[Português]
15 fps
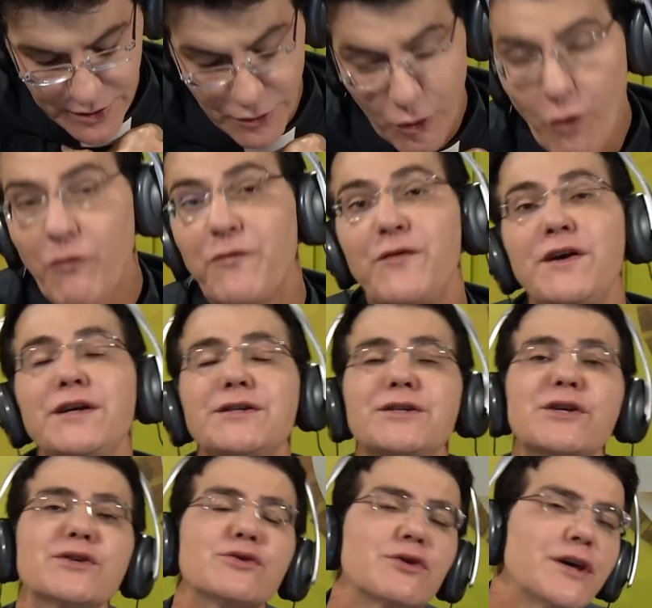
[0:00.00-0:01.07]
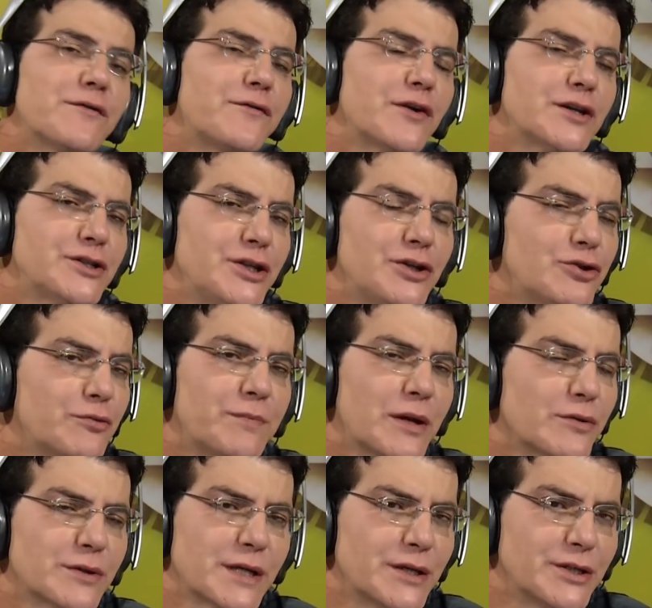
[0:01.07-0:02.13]
Ouvistes o que foi dito
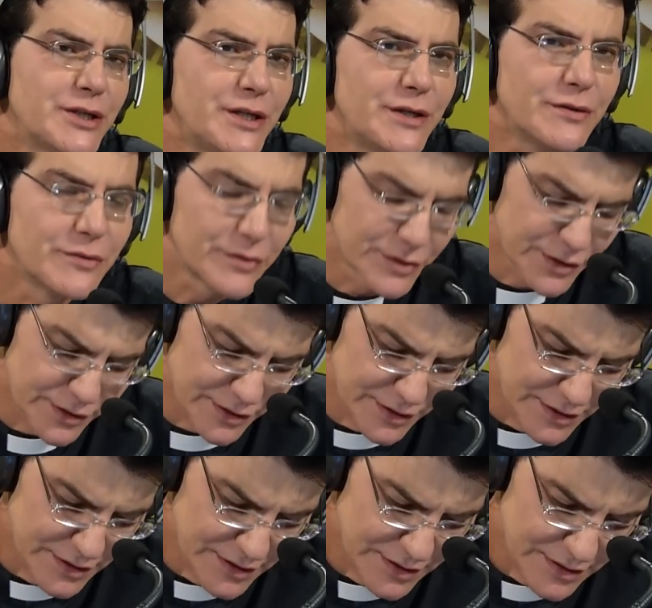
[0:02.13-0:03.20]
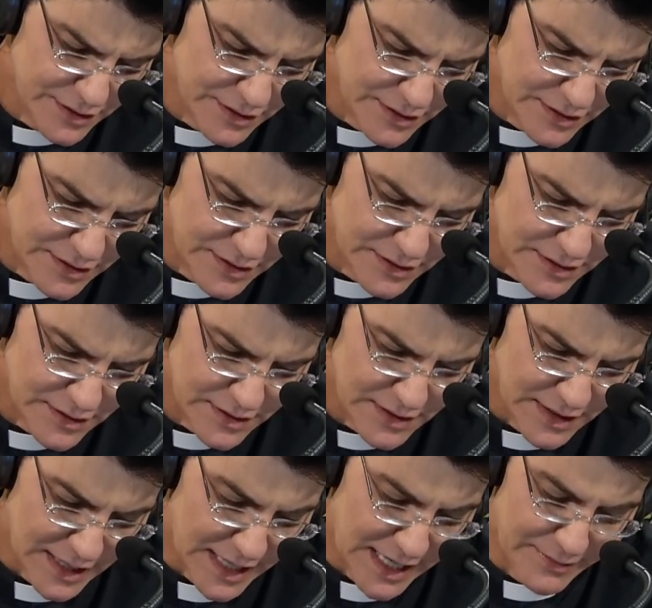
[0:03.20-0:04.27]
pelos antigos.
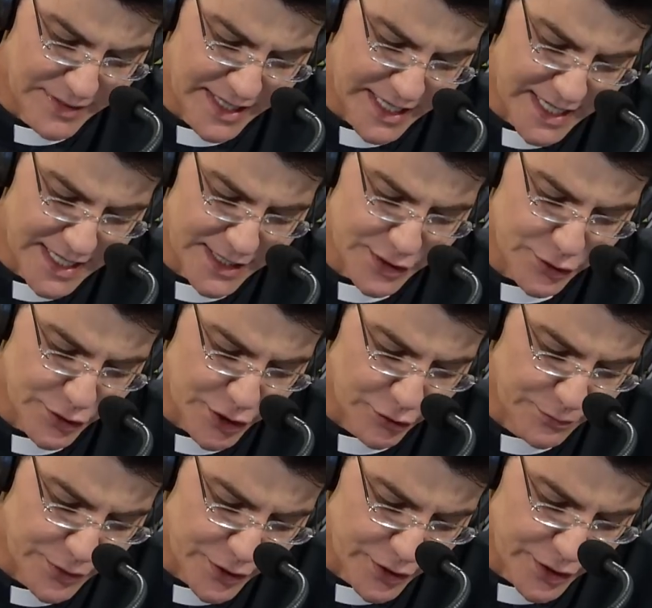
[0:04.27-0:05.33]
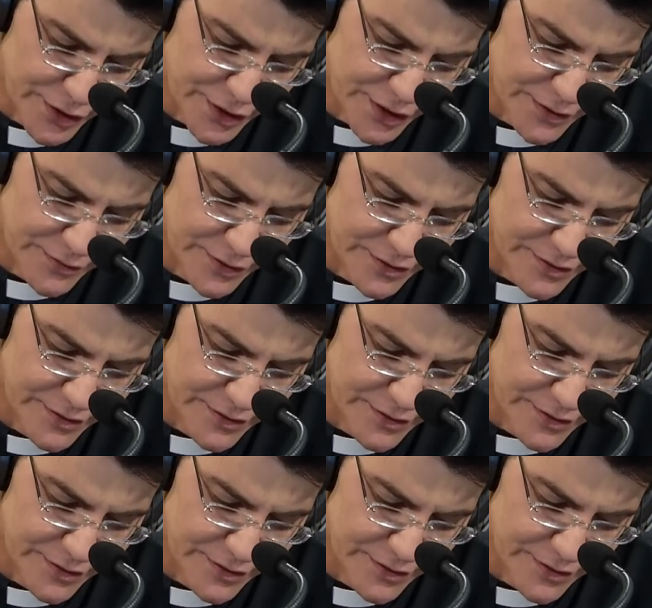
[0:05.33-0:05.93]
Amarás o teu próximo